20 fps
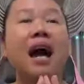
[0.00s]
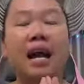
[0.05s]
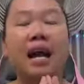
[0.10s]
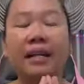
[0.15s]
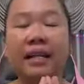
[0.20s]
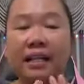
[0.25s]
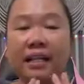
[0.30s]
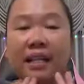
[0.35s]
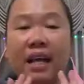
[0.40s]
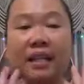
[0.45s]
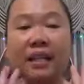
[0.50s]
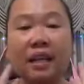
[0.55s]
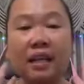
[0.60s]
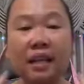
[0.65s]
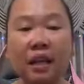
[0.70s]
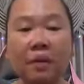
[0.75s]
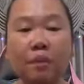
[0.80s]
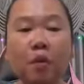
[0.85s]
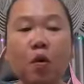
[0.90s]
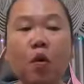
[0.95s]
adiknya
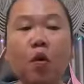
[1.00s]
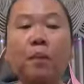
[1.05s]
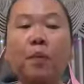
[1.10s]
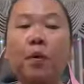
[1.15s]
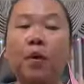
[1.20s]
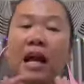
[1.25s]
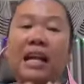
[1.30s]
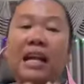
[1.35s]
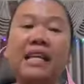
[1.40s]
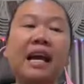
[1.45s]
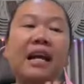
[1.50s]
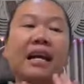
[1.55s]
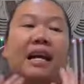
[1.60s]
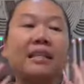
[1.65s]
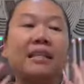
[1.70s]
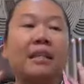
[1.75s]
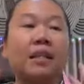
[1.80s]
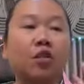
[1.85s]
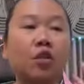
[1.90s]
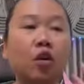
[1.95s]
tertipu bukannya
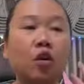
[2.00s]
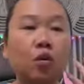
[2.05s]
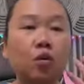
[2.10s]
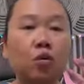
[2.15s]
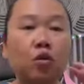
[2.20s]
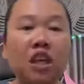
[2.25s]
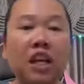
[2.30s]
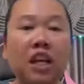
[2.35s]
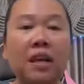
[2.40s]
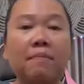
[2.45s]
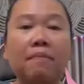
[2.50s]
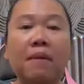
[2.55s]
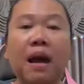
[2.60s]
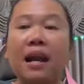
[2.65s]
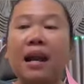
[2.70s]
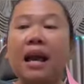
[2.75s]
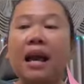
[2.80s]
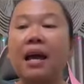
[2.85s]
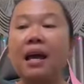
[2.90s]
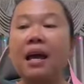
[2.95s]
ngasih solusi
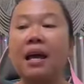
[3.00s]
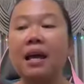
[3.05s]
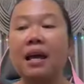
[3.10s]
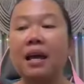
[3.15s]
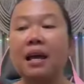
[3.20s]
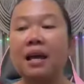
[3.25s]
malah